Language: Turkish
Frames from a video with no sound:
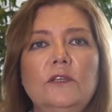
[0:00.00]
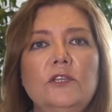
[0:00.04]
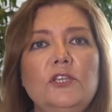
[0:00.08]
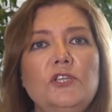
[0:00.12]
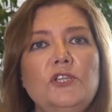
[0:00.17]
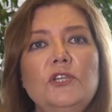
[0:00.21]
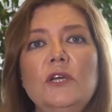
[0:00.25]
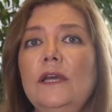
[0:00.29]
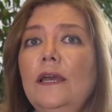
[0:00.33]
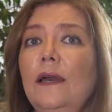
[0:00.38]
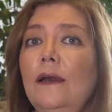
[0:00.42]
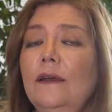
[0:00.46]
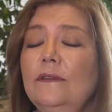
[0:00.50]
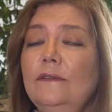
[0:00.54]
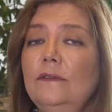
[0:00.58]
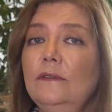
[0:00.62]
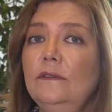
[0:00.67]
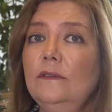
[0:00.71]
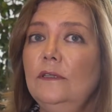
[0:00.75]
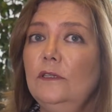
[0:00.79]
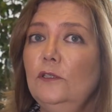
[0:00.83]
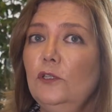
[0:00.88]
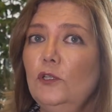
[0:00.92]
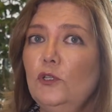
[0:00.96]
İş
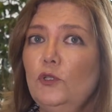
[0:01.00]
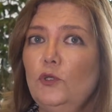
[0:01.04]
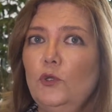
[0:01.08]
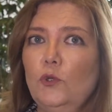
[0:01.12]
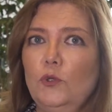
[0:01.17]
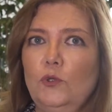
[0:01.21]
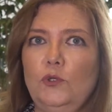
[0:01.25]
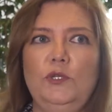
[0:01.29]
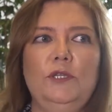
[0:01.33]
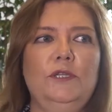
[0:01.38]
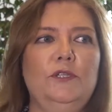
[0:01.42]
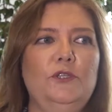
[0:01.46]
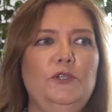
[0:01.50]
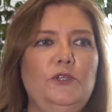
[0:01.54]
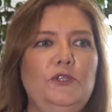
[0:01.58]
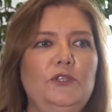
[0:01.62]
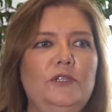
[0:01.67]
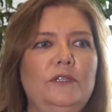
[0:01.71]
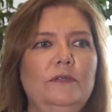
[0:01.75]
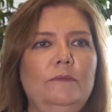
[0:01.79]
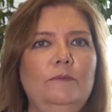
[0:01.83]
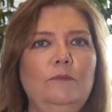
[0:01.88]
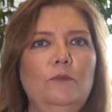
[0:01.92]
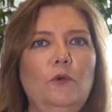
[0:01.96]
hayatında da çok
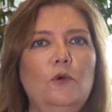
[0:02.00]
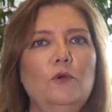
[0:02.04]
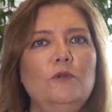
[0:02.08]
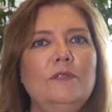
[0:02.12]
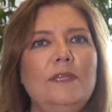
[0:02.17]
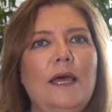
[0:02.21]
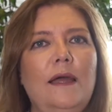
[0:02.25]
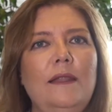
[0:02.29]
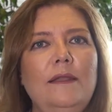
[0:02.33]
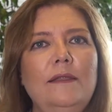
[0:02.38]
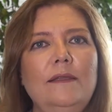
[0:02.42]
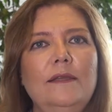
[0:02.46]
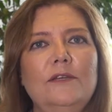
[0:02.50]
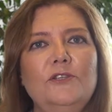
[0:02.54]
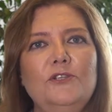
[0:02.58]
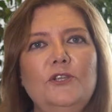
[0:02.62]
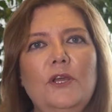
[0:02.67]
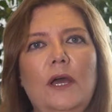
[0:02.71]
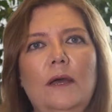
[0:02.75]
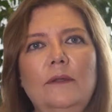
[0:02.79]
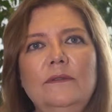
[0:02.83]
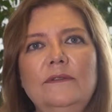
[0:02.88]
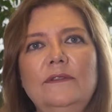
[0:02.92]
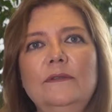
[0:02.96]
çalıştım. Özel
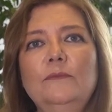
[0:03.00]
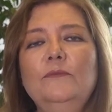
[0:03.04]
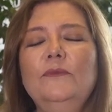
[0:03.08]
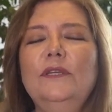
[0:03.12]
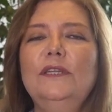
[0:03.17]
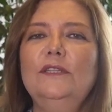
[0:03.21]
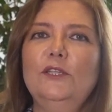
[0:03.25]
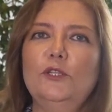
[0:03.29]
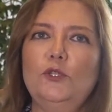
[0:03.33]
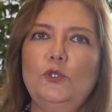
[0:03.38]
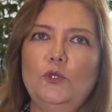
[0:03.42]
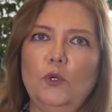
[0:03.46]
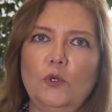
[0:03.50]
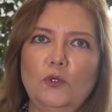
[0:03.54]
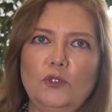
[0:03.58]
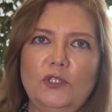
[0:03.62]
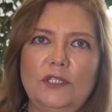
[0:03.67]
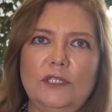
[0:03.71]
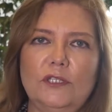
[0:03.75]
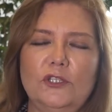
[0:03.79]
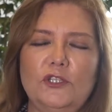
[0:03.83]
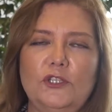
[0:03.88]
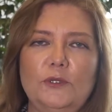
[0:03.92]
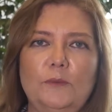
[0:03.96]
yaşantımda da
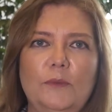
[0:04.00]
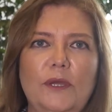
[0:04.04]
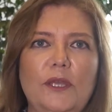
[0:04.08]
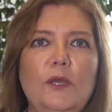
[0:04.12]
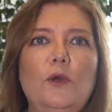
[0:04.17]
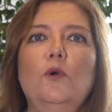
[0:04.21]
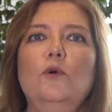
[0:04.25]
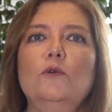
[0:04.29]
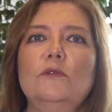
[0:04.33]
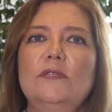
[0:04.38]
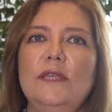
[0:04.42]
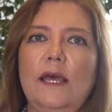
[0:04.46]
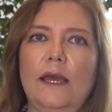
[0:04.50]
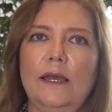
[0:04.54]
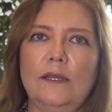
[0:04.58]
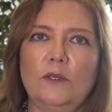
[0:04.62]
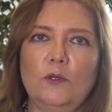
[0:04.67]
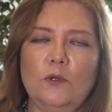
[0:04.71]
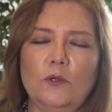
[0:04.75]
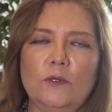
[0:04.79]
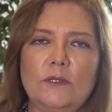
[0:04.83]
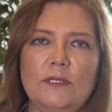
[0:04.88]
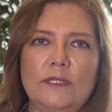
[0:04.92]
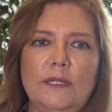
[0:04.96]
çok çalışmaya özen
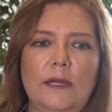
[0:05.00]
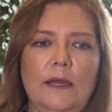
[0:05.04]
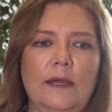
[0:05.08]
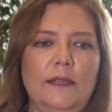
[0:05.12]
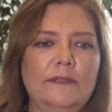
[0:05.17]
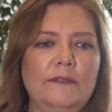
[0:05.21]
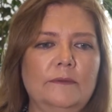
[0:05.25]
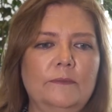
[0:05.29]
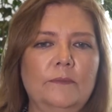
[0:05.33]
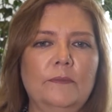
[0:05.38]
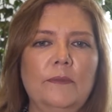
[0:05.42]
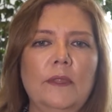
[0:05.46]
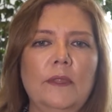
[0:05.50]
gösterdim.